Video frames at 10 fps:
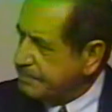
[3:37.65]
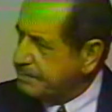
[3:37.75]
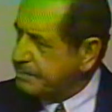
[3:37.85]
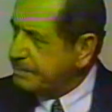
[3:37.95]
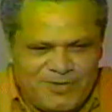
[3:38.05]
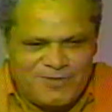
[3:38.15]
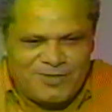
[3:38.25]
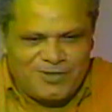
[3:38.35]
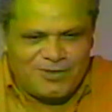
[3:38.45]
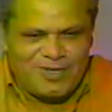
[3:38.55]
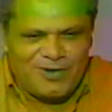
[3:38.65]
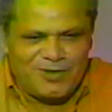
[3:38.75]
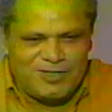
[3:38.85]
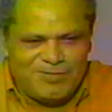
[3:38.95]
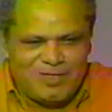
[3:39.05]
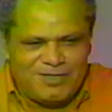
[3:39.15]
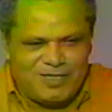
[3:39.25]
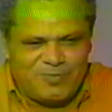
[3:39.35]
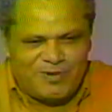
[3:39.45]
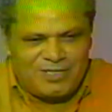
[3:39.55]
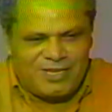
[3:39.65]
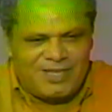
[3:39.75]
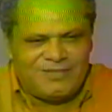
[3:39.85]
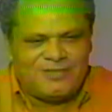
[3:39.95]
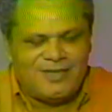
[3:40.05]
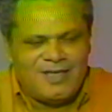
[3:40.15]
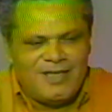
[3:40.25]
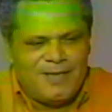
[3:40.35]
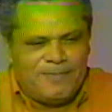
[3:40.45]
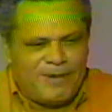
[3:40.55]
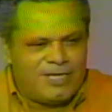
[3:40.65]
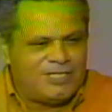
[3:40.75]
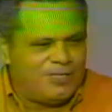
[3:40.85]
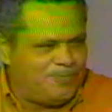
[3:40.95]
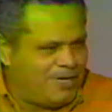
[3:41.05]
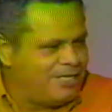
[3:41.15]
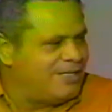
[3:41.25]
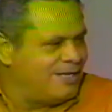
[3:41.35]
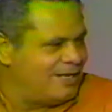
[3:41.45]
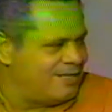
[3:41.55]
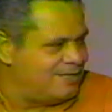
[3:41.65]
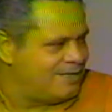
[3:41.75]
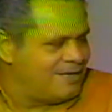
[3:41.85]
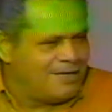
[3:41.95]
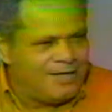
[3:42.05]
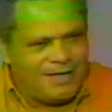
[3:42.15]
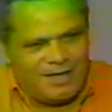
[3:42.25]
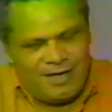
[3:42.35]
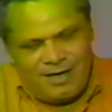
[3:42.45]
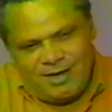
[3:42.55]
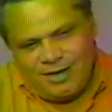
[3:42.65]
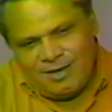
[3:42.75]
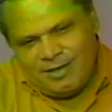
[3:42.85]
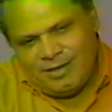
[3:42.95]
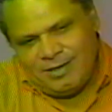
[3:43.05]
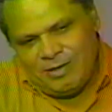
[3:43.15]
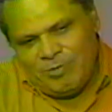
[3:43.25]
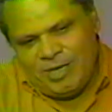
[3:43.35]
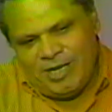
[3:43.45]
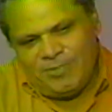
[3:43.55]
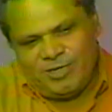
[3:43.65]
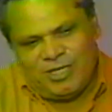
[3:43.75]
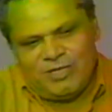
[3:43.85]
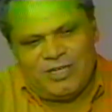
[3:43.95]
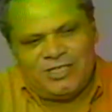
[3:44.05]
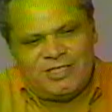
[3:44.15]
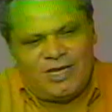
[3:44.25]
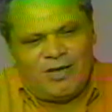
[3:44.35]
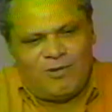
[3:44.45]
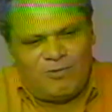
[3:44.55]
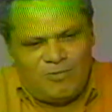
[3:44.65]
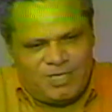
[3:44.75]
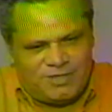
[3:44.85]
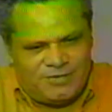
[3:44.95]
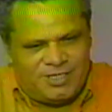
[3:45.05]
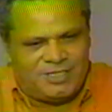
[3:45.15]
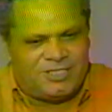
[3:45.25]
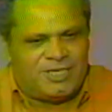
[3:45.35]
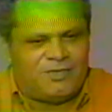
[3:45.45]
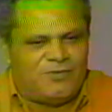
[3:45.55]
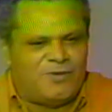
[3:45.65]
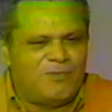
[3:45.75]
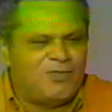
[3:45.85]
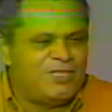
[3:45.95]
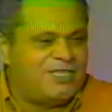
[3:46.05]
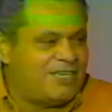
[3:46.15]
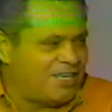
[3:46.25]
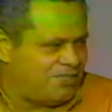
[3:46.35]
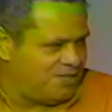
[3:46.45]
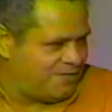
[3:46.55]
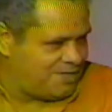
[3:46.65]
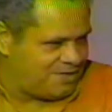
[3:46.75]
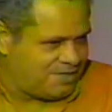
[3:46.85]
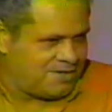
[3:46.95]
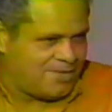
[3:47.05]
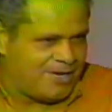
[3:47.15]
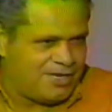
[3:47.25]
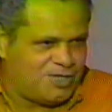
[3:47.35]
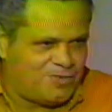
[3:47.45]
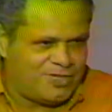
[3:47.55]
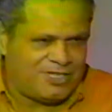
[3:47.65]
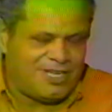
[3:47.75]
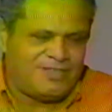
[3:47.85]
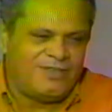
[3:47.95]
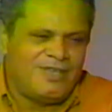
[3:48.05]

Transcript: Tenho, professor. tenho conhecimento desse projeto, participei dele. É, eu me lembro que nós já algumas vezes já tomamos iniciativa de transformar esse projeto.